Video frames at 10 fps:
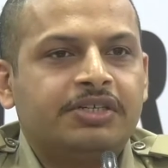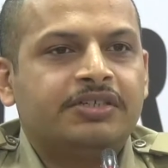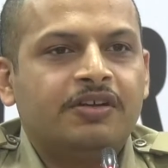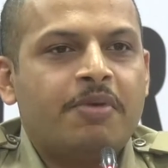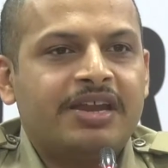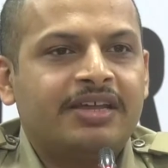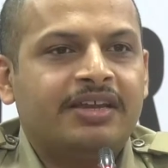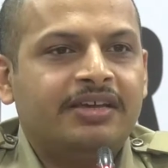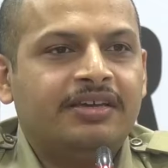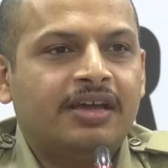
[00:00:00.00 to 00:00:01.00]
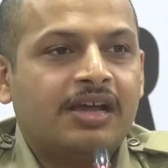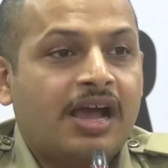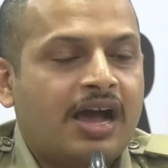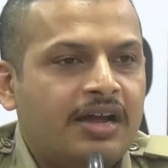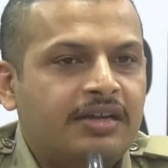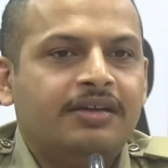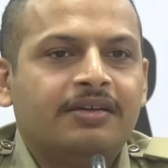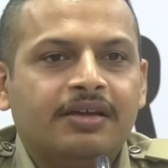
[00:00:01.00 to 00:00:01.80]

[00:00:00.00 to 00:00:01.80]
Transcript: పర్సెంట్ పెరిగినాయి కానీ